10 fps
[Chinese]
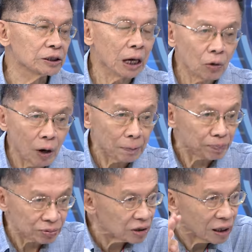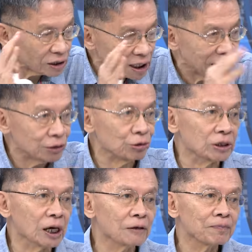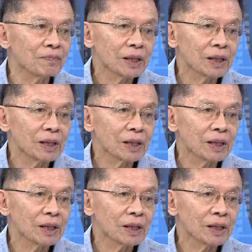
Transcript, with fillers: 千万不要让他取消。